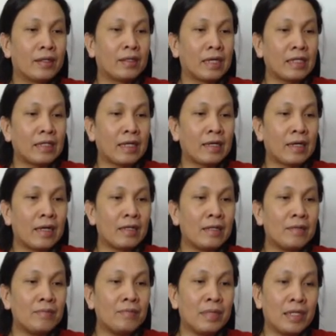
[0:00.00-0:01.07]

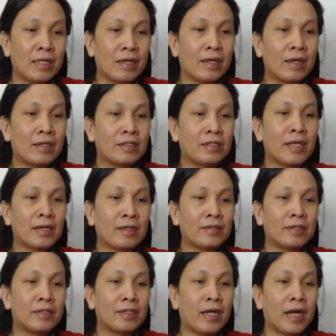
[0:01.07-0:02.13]
critical mineral
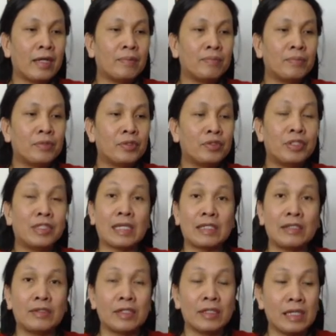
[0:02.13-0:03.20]
sector, and food
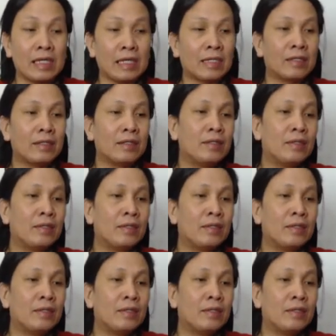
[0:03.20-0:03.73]
security.